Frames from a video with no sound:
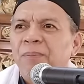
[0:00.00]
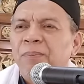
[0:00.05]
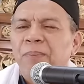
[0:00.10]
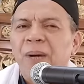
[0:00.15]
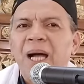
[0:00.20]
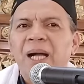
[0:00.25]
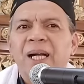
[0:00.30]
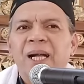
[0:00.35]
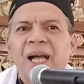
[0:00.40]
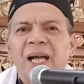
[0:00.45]

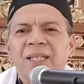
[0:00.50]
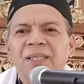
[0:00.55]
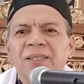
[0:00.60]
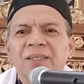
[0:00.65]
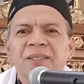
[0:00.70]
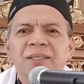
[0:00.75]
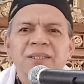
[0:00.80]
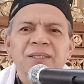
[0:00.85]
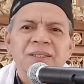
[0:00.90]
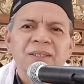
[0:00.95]
Bahkan
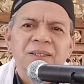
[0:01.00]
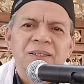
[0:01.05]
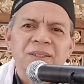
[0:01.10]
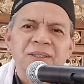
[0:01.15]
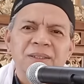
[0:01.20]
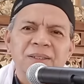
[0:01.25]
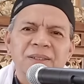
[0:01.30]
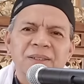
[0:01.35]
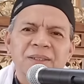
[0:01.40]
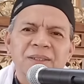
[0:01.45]

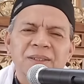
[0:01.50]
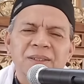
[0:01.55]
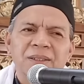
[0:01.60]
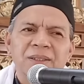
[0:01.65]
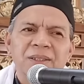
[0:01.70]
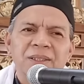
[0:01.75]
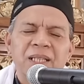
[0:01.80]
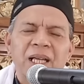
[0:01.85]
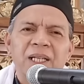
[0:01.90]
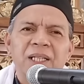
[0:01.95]

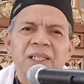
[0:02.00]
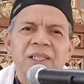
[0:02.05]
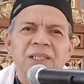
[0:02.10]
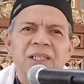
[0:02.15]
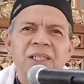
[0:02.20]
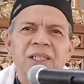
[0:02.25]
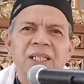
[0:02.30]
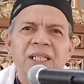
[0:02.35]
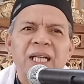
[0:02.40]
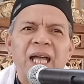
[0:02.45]
dari
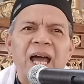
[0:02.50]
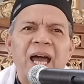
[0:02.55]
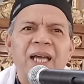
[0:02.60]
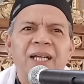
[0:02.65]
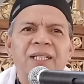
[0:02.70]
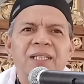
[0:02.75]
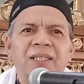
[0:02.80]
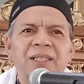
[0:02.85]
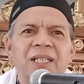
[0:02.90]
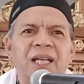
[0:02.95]
segi
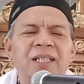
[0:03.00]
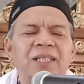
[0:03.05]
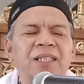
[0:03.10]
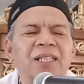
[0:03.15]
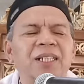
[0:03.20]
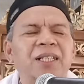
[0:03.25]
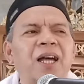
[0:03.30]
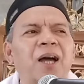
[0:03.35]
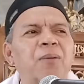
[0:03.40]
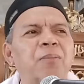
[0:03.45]
harta
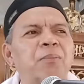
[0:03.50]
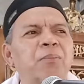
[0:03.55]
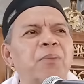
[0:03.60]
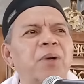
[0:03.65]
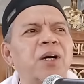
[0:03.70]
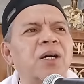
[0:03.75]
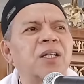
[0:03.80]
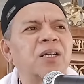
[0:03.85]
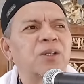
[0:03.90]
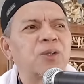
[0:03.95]
tidak
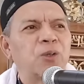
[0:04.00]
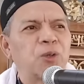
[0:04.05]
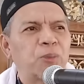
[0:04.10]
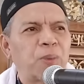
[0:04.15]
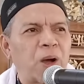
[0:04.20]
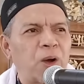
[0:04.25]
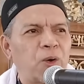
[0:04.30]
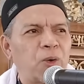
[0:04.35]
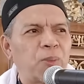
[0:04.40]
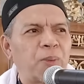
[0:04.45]

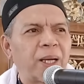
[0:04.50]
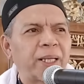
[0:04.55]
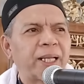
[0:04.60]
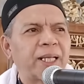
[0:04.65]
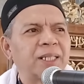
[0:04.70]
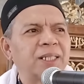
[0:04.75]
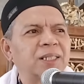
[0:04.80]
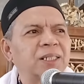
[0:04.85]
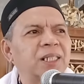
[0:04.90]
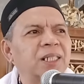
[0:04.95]
berubah-ubah,
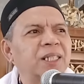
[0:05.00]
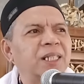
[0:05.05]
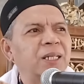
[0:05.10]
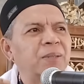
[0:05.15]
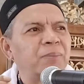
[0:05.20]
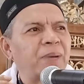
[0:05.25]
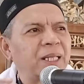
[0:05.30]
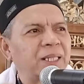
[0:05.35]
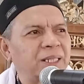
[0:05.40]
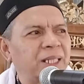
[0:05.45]
dari
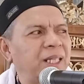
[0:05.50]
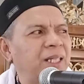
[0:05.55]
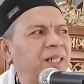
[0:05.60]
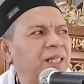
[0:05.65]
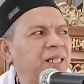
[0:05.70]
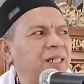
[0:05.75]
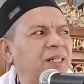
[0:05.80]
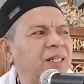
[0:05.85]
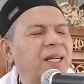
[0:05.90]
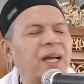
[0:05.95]
segi
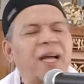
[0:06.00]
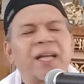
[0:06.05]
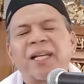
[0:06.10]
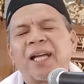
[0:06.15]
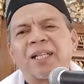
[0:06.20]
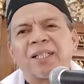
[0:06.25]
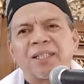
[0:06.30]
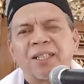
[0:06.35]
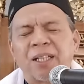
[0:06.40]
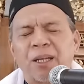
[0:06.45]
materi kekayaan